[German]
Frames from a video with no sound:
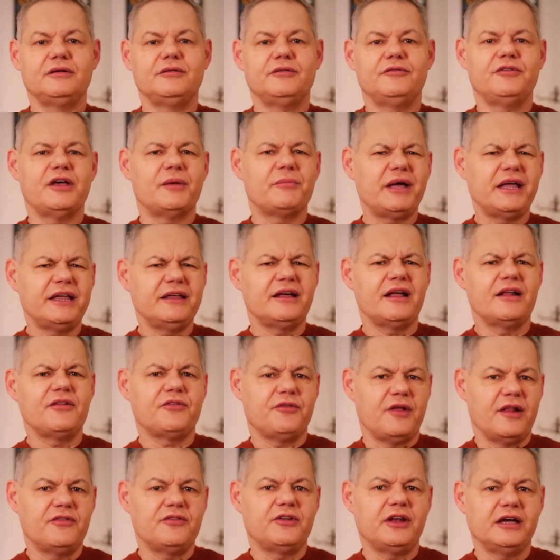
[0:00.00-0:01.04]
Wer mal ans
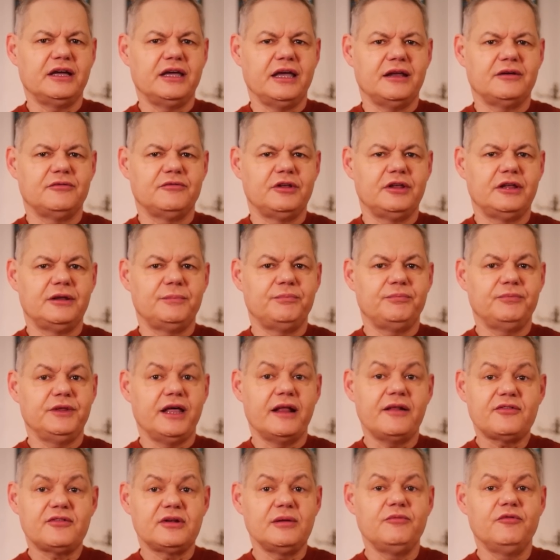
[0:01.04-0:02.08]
Fenster gehen will,
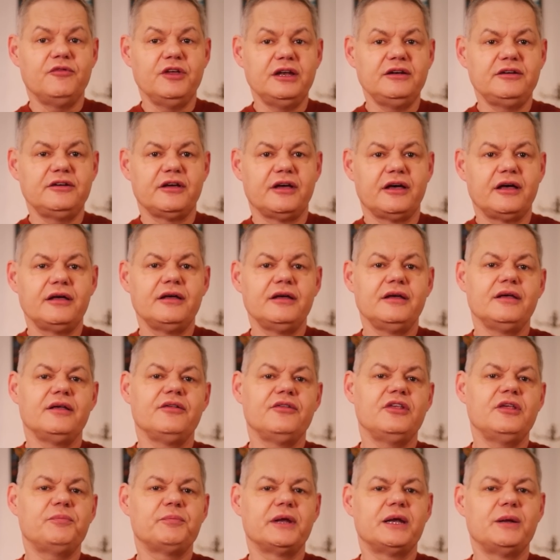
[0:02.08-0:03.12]
jetzt im Winter
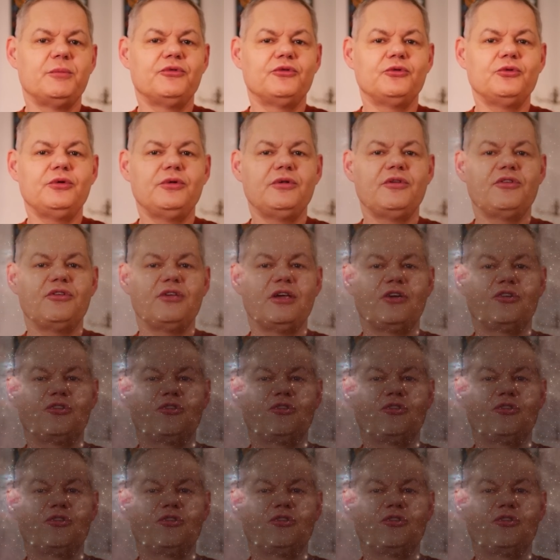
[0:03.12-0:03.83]
sieht man im Süden sehr